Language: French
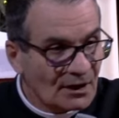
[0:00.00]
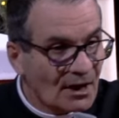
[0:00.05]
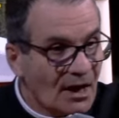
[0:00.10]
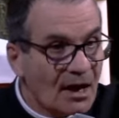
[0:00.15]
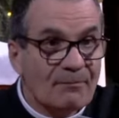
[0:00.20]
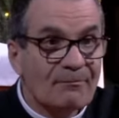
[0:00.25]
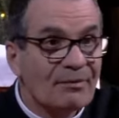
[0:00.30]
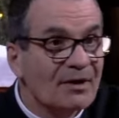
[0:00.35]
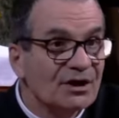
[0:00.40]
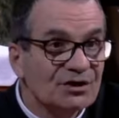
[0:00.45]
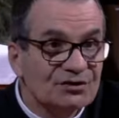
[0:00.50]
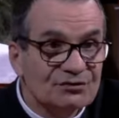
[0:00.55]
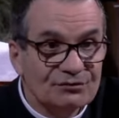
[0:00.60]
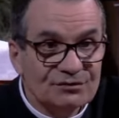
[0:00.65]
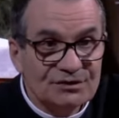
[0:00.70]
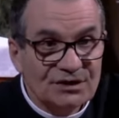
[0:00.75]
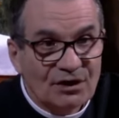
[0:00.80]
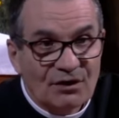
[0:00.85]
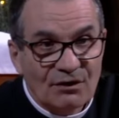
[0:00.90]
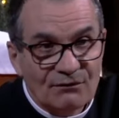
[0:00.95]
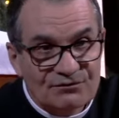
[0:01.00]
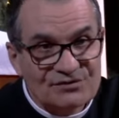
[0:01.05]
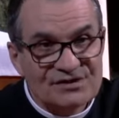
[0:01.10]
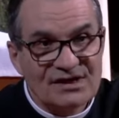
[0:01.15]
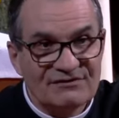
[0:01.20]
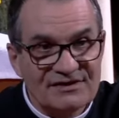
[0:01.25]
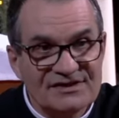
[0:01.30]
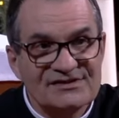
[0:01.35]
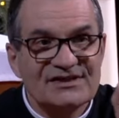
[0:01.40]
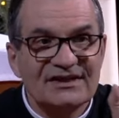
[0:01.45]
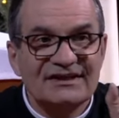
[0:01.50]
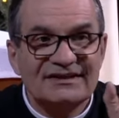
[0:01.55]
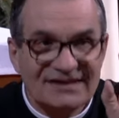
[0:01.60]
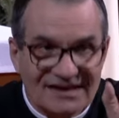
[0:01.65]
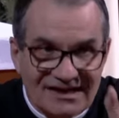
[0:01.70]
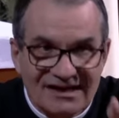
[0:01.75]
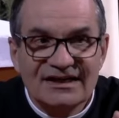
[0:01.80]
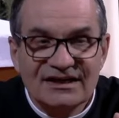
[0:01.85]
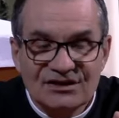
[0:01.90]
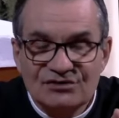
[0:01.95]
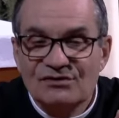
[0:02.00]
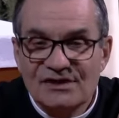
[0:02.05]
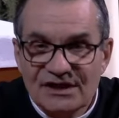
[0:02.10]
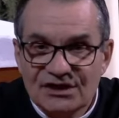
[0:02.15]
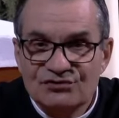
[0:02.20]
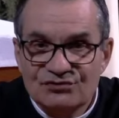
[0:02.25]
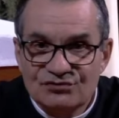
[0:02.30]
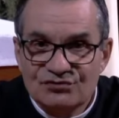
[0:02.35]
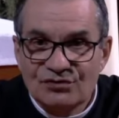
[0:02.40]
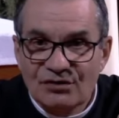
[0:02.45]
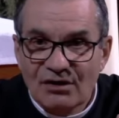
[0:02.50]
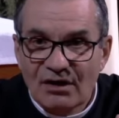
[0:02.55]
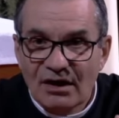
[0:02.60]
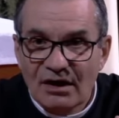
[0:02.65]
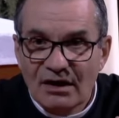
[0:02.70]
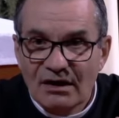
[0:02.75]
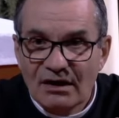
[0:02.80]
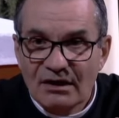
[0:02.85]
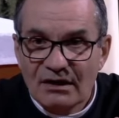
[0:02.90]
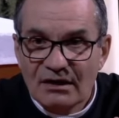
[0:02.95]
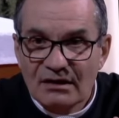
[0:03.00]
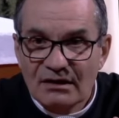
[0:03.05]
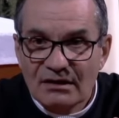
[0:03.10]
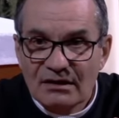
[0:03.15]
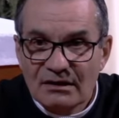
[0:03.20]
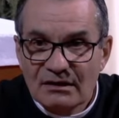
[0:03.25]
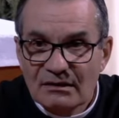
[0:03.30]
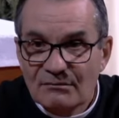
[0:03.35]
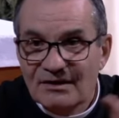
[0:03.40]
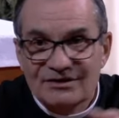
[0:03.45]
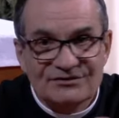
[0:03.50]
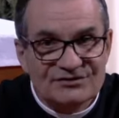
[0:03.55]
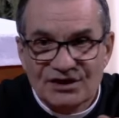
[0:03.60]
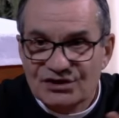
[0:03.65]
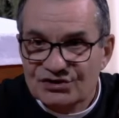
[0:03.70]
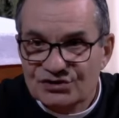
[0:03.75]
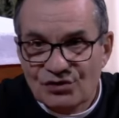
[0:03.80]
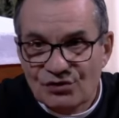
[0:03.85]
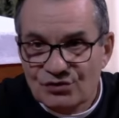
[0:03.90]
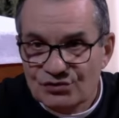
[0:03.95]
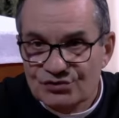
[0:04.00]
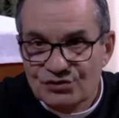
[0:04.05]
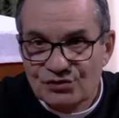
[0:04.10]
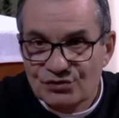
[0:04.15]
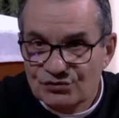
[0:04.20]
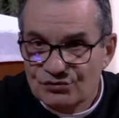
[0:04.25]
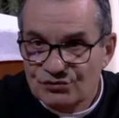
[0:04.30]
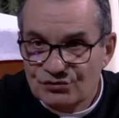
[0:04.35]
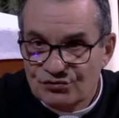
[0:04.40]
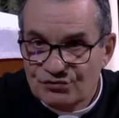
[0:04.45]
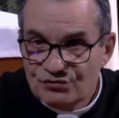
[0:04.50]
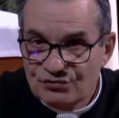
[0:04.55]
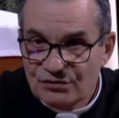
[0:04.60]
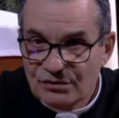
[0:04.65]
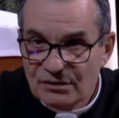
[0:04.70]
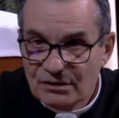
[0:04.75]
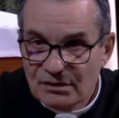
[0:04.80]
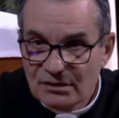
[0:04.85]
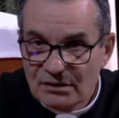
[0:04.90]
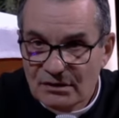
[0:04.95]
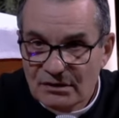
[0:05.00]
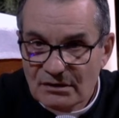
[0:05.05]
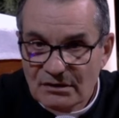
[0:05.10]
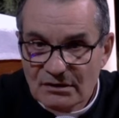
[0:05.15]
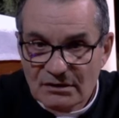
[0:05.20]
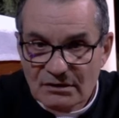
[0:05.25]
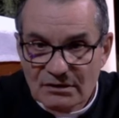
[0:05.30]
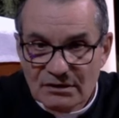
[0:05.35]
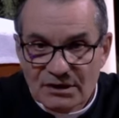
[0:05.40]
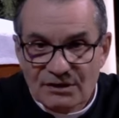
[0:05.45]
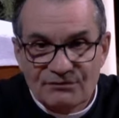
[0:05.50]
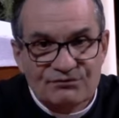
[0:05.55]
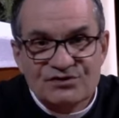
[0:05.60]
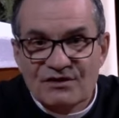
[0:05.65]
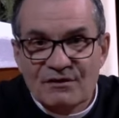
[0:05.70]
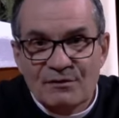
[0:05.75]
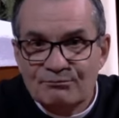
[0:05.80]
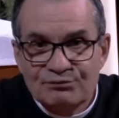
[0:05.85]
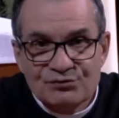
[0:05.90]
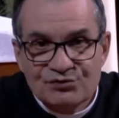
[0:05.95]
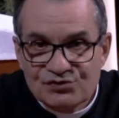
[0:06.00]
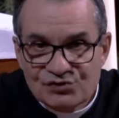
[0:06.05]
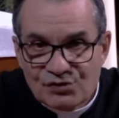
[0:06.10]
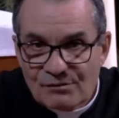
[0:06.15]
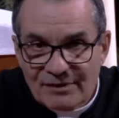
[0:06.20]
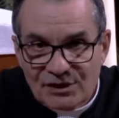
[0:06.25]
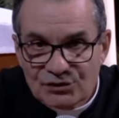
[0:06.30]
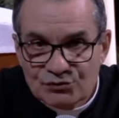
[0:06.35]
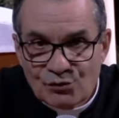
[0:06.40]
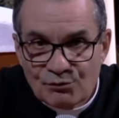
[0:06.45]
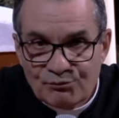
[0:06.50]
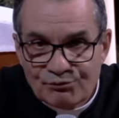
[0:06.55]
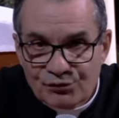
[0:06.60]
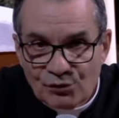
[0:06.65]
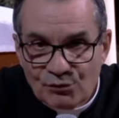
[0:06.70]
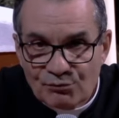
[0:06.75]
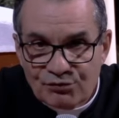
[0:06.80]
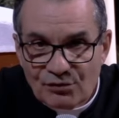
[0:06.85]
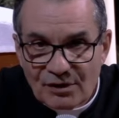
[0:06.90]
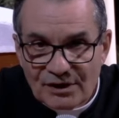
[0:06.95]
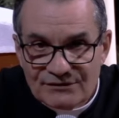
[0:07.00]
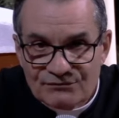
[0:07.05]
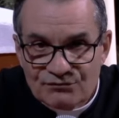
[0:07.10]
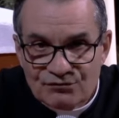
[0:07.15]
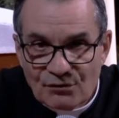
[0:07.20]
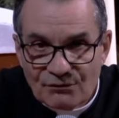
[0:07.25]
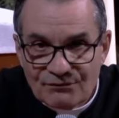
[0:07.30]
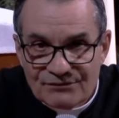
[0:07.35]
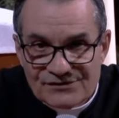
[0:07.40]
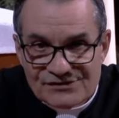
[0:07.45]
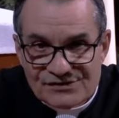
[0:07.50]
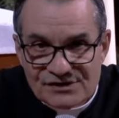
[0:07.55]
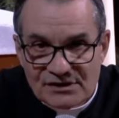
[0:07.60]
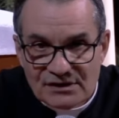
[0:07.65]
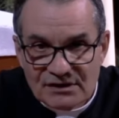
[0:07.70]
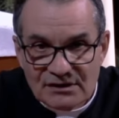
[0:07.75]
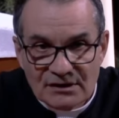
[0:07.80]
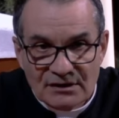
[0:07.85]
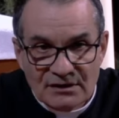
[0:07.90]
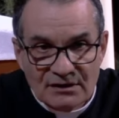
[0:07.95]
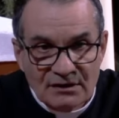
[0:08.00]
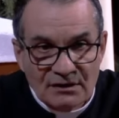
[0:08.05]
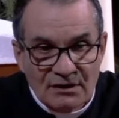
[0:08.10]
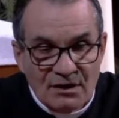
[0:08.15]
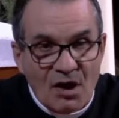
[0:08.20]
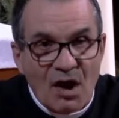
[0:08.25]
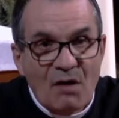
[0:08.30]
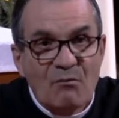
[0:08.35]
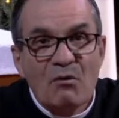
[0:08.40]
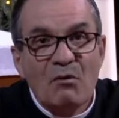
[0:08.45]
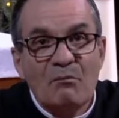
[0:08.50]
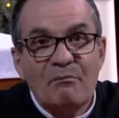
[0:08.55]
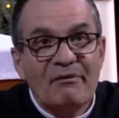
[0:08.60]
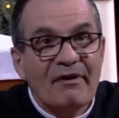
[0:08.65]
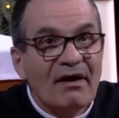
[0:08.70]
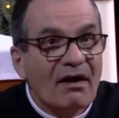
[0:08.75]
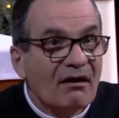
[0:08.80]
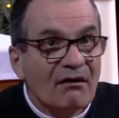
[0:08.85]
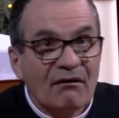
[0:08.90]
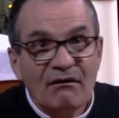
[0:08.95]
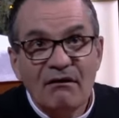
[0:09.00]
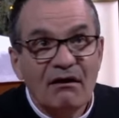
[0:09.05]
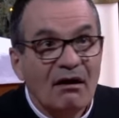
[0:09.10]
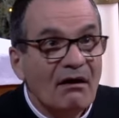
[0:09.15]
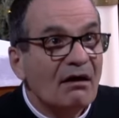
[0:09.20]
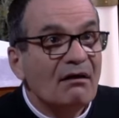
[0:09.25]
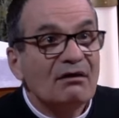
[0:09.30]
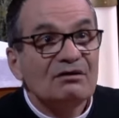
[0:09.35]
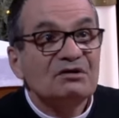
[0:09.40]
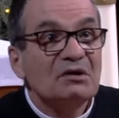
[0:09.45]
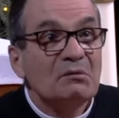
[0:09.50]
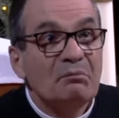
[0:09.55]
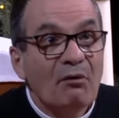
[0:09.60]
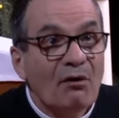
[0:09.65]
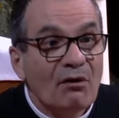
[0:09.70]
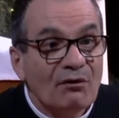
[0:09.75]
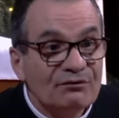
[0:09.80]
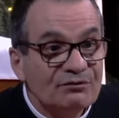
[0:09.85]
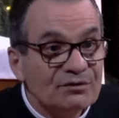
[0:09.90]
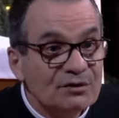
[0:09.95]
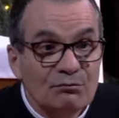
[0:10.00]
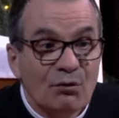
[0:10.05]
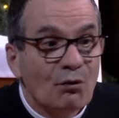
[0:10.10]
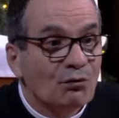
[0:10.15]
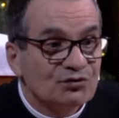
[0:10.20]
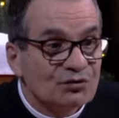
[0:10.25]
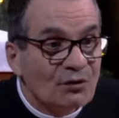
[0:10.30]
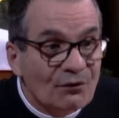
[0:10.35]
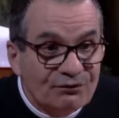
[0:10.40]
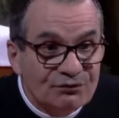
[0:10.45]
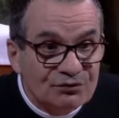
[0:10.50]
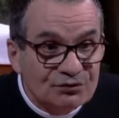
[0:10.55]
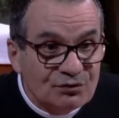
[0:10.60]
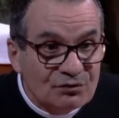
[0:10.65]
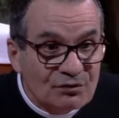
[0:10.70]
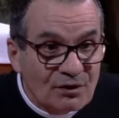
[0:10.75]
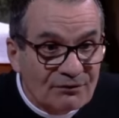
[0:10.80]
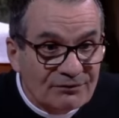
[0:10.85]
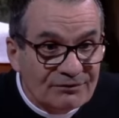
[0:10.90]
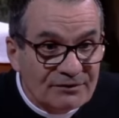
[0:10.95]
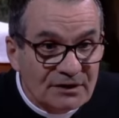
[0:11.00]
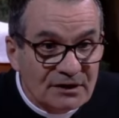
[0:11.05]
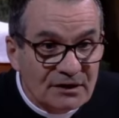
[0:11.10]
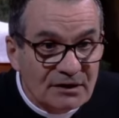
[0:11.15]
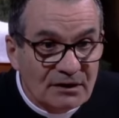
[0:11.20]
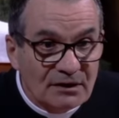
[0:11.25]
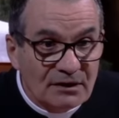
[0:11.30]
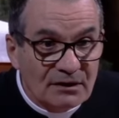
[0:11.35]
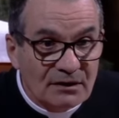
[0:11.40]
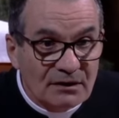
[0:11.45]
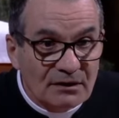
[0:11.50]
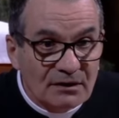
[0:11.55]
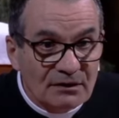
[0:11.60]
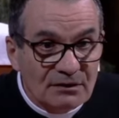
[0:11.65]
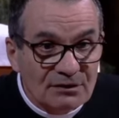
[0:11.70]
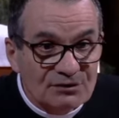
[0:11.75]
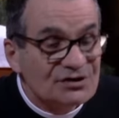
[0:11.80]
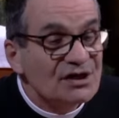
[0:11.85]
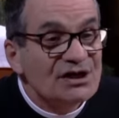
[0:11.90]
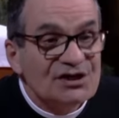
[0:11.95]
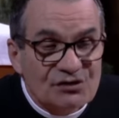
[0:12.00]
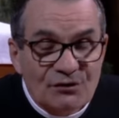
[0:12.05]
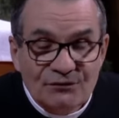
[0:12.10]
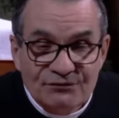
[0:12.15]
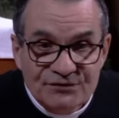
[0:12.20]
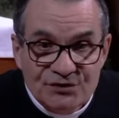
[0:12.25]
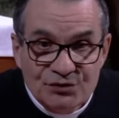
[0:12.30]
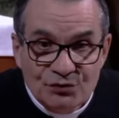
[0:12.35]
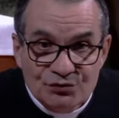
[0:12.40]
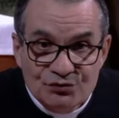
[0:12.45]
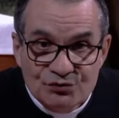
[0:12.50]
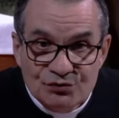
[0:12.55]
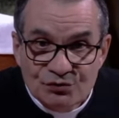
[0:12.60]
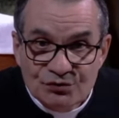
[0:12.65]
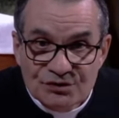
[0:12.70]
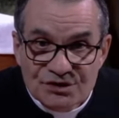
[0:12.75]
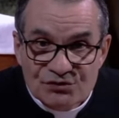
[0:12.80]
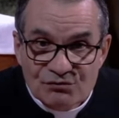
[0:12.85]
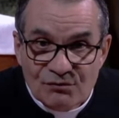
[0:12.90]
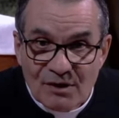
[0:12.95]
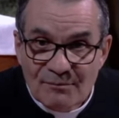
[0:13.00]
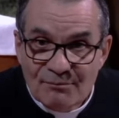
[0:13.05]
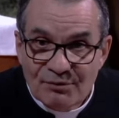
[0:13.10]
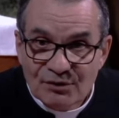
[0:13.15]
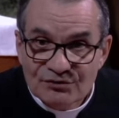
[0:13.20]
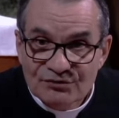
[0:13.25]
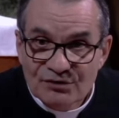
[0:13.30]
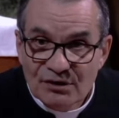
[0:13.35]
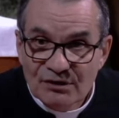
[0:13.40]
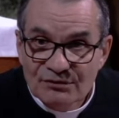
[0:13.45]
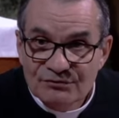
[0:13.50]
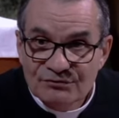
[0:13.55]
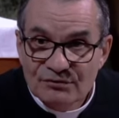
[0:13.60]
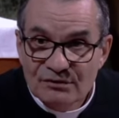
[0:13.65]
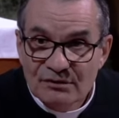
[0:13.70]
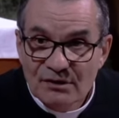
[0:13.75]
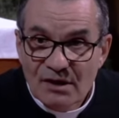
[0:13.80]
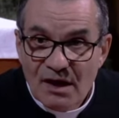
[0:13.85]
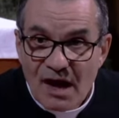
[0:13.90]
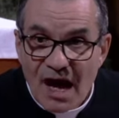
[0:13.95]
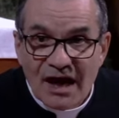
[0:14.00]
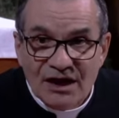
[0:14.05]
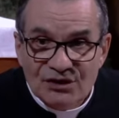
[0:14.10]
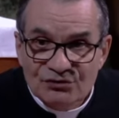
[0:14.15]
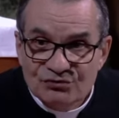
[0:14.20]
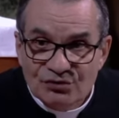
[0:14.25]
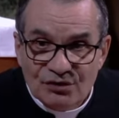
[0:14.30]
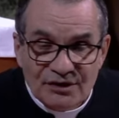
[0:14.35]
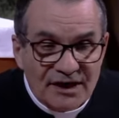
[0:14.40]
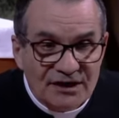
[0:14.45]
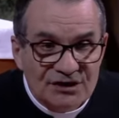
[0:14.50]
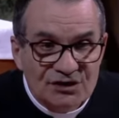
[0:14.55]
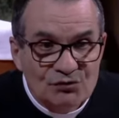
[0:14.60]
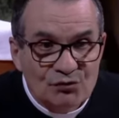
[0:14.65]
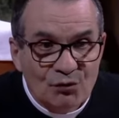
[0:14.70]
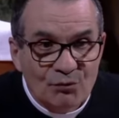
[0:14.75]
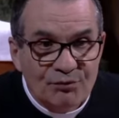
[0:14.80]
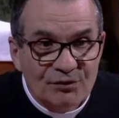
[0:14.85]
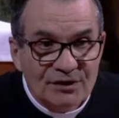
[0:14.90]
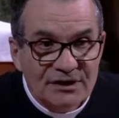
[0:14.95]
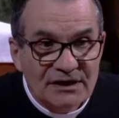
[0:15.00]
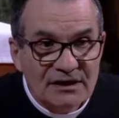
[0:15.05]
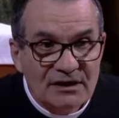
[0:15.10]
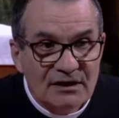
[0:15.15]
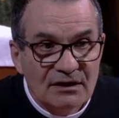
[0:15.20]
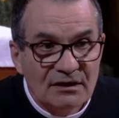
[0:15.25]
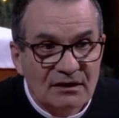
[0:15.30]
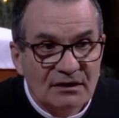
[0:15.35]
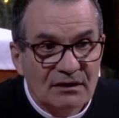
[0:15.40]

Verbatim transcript: Après, je vais vous dire, quand vous avez cette clé de lecture, bah, ça change et vous n'avez plus de semelles de plomb pour aller vous confesser. Ah, mon père, euh, euh, j'ai pas envie. Mais on s'en fout ton envie. C'est les amphis de Dieu qui sont importantes. Arrête de te regarder le nombril.